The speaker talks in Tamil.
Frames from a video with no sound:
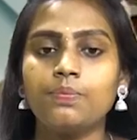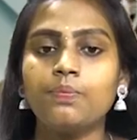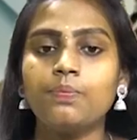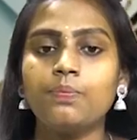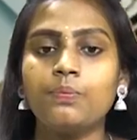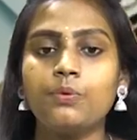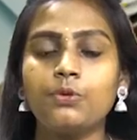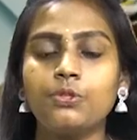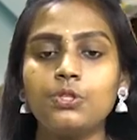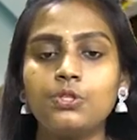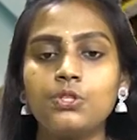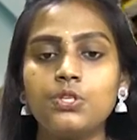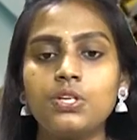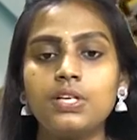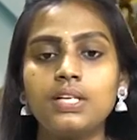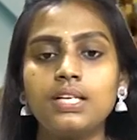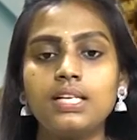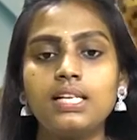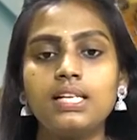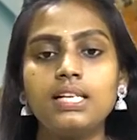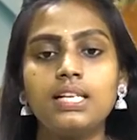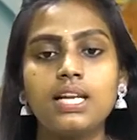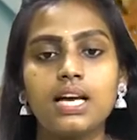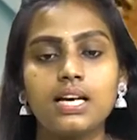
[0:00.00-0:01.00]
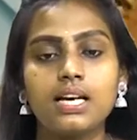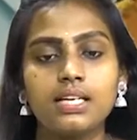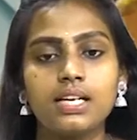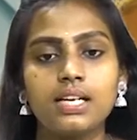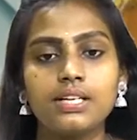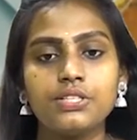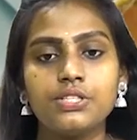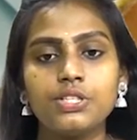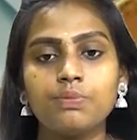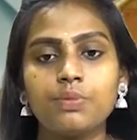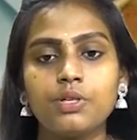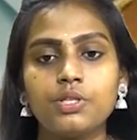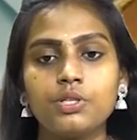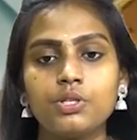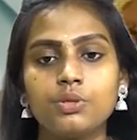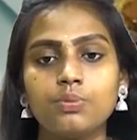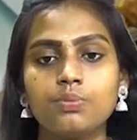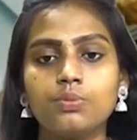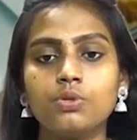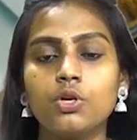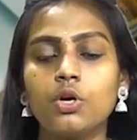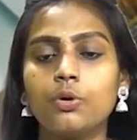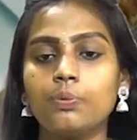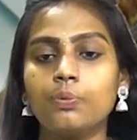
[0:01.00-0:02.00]
புதுச்சேரியில் நகராட்சி மற்றும்
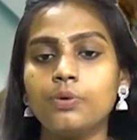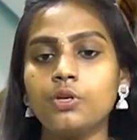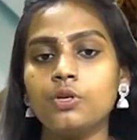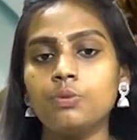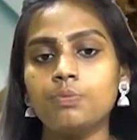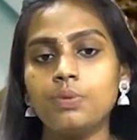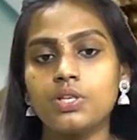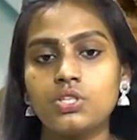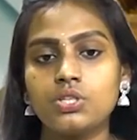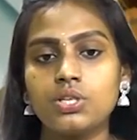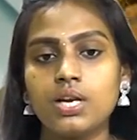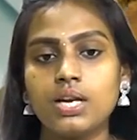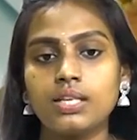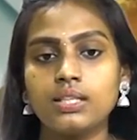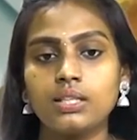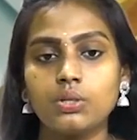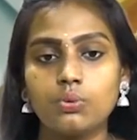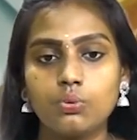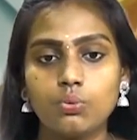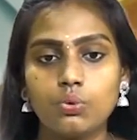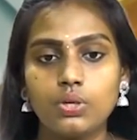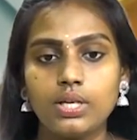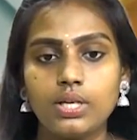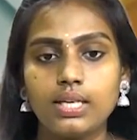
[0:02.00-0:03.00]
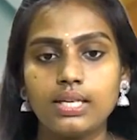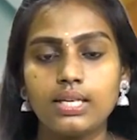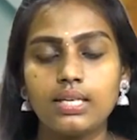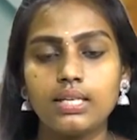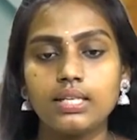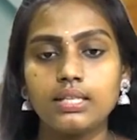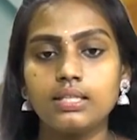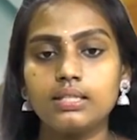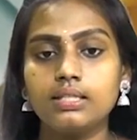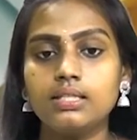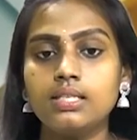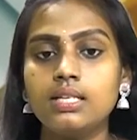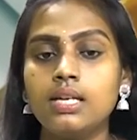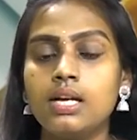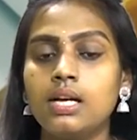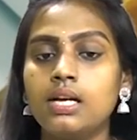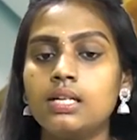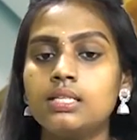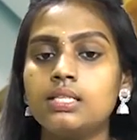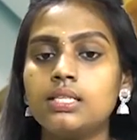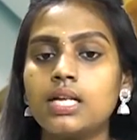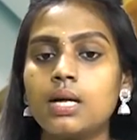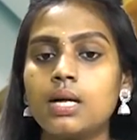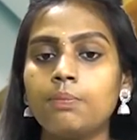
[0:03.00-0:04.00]
கொம்யூன் பஞ்சாயத்து ஊழியர்களுக்கு
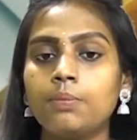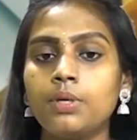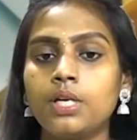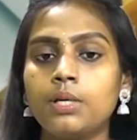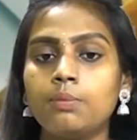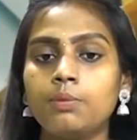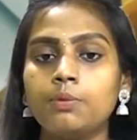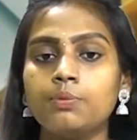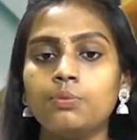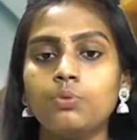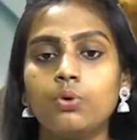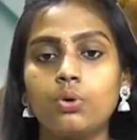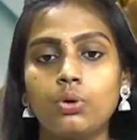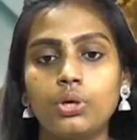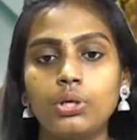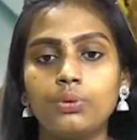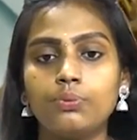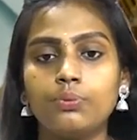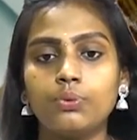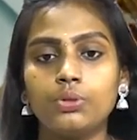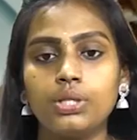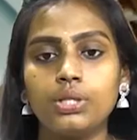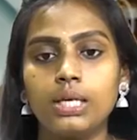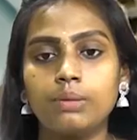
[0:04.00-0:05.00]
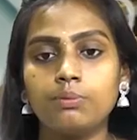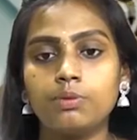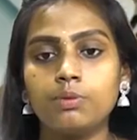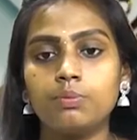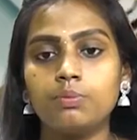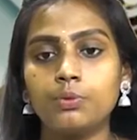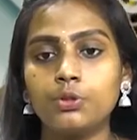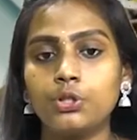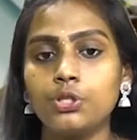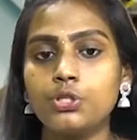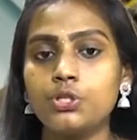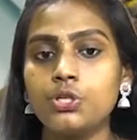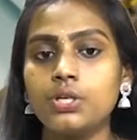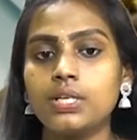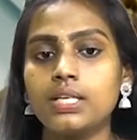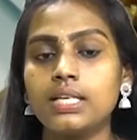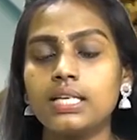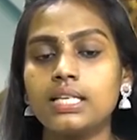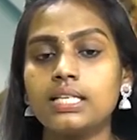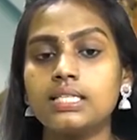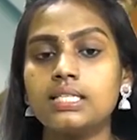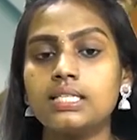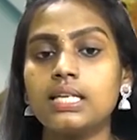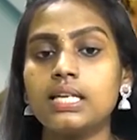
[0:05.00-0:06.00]
சம்பளமும் ஓய்வூதியமும் புதுச்சேரி
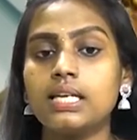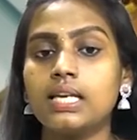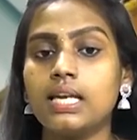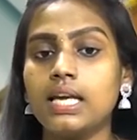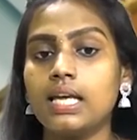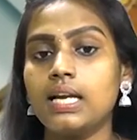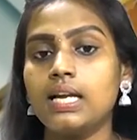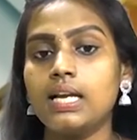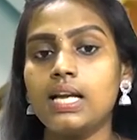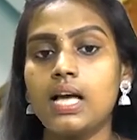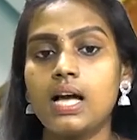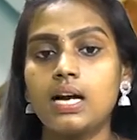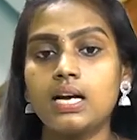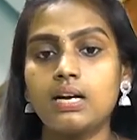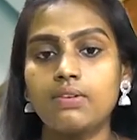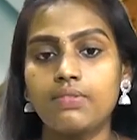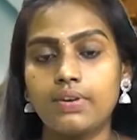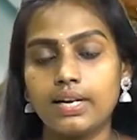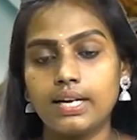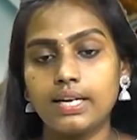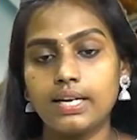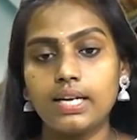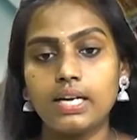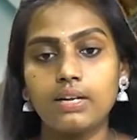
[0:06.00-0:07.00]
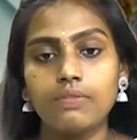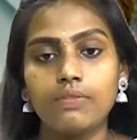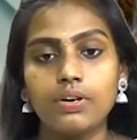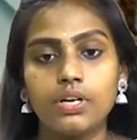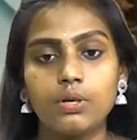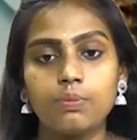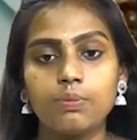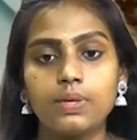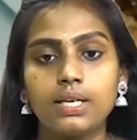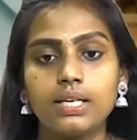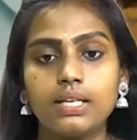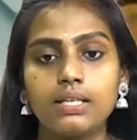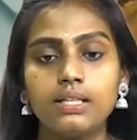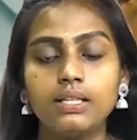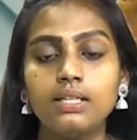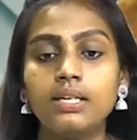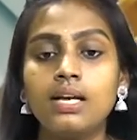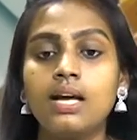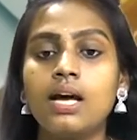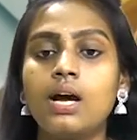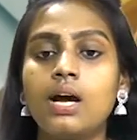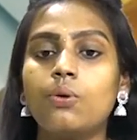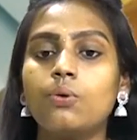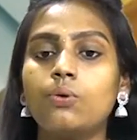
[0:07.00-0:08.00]
அரசே நேரடியாக வழங்கிட வேண்டும் என
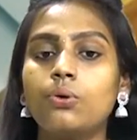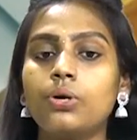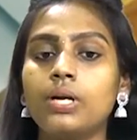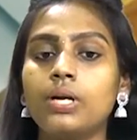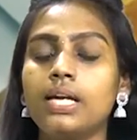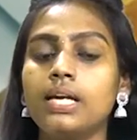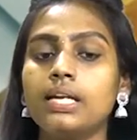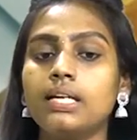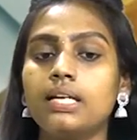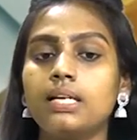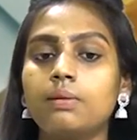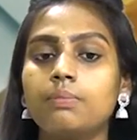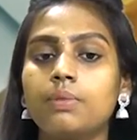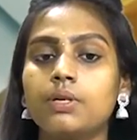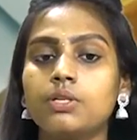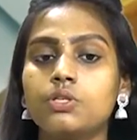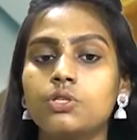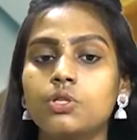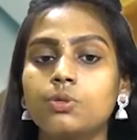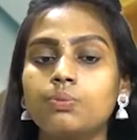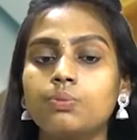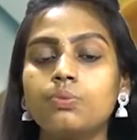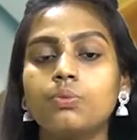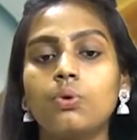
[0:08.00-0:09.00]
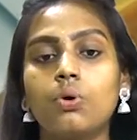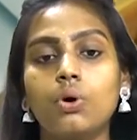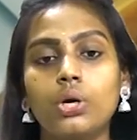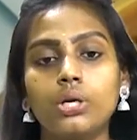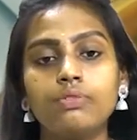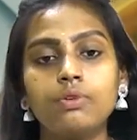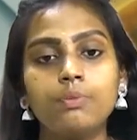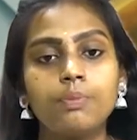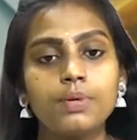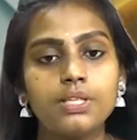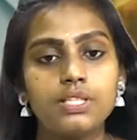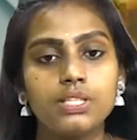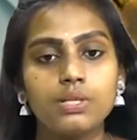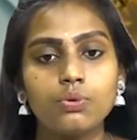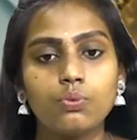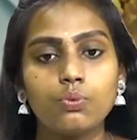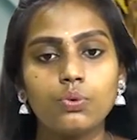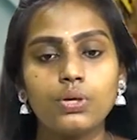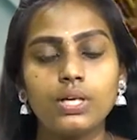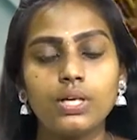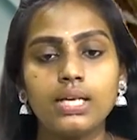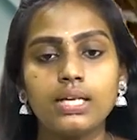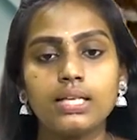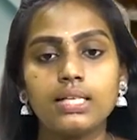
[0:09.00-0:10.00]
ஊழியர்கள் மற்றும் ஓய்வு பெற்ற
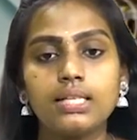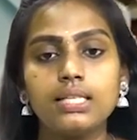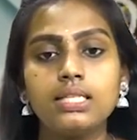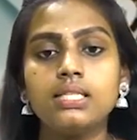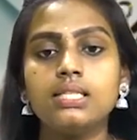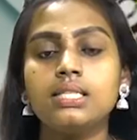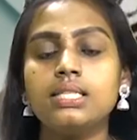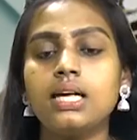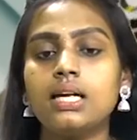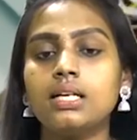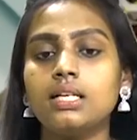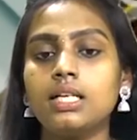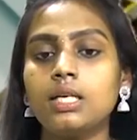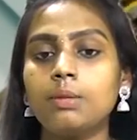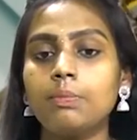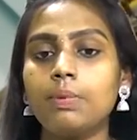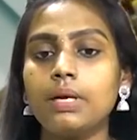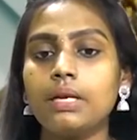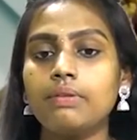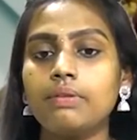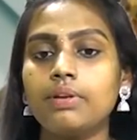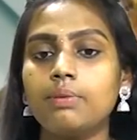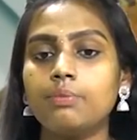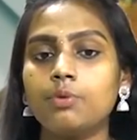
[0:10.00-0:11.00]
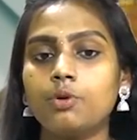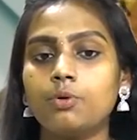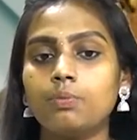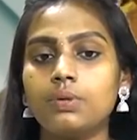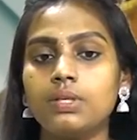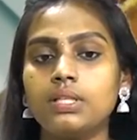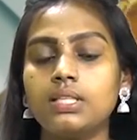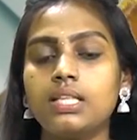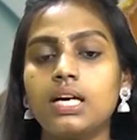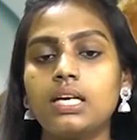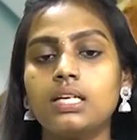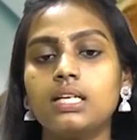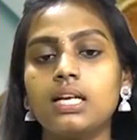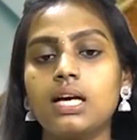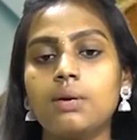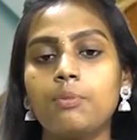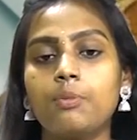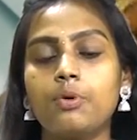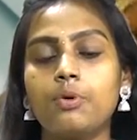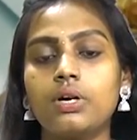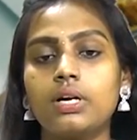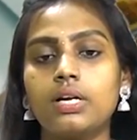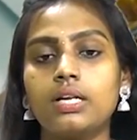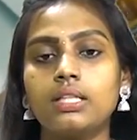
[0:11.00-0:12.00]
ஊழியர்கள் சட்டப்பேரவை முன்பு தர்ணா
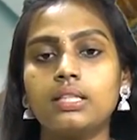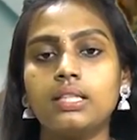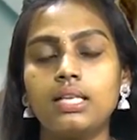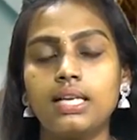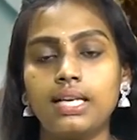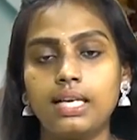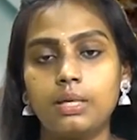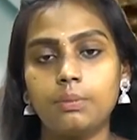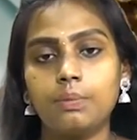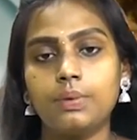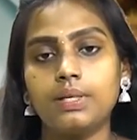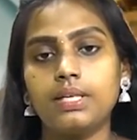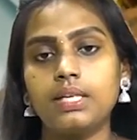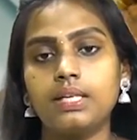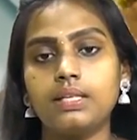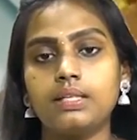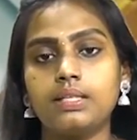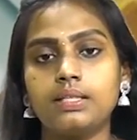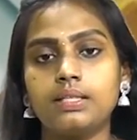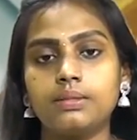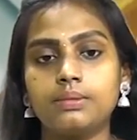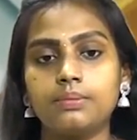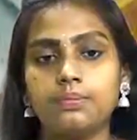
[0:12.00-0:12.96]
போராட்டத்தில் ஈடுபட்டனர்